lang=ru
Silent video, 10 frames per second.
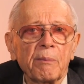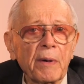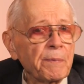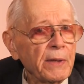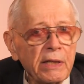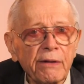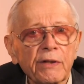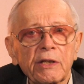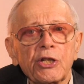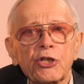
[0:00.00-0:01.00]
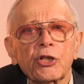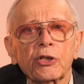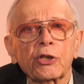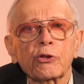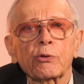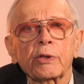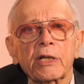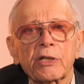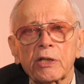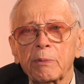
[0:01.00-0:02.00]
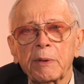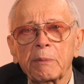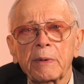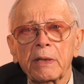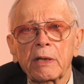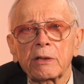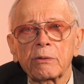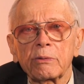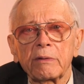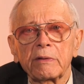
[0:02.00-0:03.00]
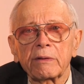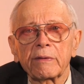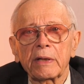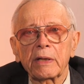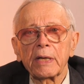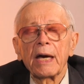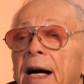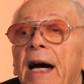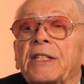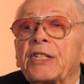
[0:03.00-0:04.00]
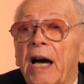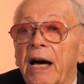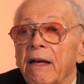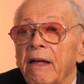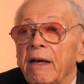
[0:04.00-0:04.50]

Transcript: Мобильно, в отличие от государственных предприятий, удовлетворять. Хотя